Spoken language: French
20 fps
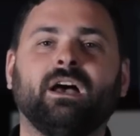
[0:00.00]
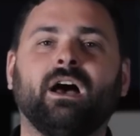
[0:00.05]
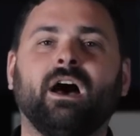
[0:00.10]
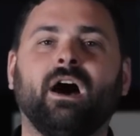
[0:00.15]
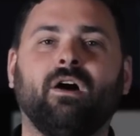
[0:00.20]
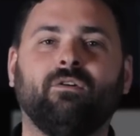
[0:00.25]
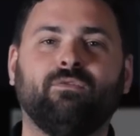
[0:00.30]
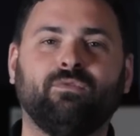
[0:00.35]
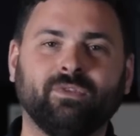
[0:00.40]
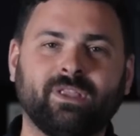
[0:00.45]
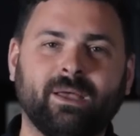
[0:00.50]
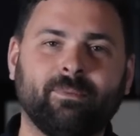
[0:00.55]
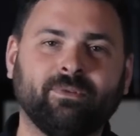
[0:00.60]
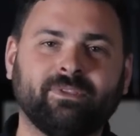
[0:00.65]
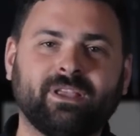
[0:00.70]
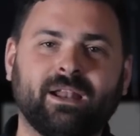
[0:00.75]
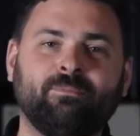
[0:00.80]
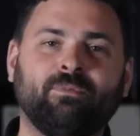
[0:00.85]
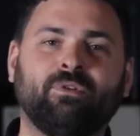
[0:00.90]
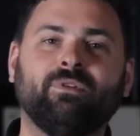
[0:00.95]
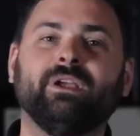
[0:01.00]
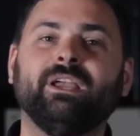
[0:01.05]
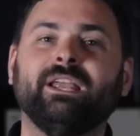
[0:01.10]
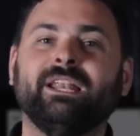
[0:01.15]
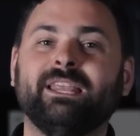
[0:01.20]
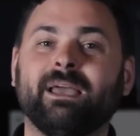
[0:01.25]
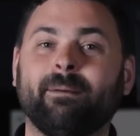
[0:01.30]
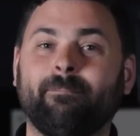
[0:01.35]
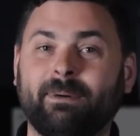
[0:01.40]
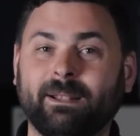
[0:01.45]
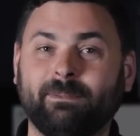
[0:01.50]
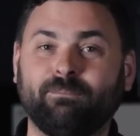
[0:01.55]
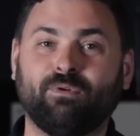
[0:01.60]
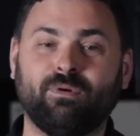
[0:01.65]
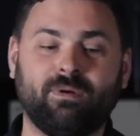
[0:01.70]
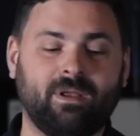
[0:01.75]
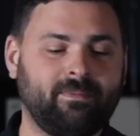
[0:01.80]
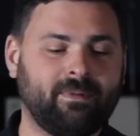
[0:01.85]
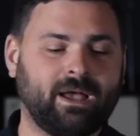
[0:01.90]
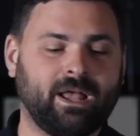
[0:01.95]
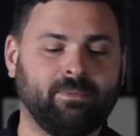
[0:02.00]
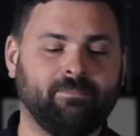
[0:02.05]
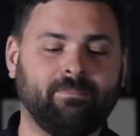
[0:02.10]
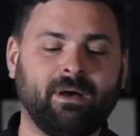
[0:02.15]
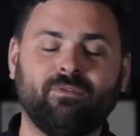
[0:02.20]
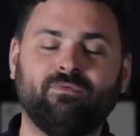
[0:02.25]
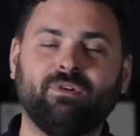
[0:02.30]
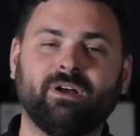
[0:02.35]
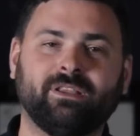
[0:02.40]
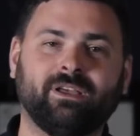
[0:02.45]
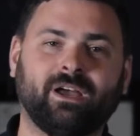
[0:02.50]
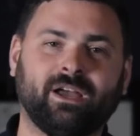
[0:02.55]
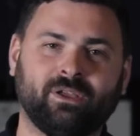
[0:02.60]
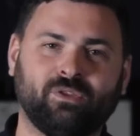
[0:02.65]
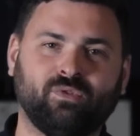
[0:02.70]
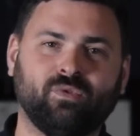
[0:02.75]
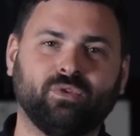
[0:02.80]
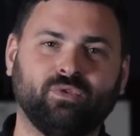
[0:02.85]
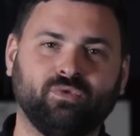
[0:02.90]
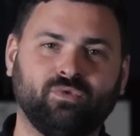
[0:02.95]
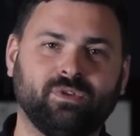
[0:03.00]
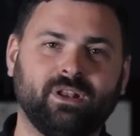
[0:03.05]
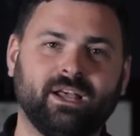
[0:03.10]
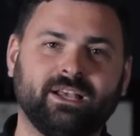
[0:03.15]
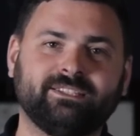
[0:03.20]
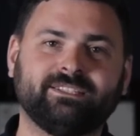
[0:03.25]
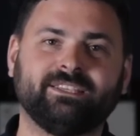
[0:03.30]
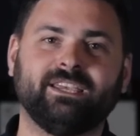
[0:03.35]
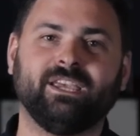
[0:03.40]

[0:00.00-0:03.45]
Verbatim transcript: Alors fondamentalement, il n'y a pas de problème à ne pas avoir d'arrêtoir de culasse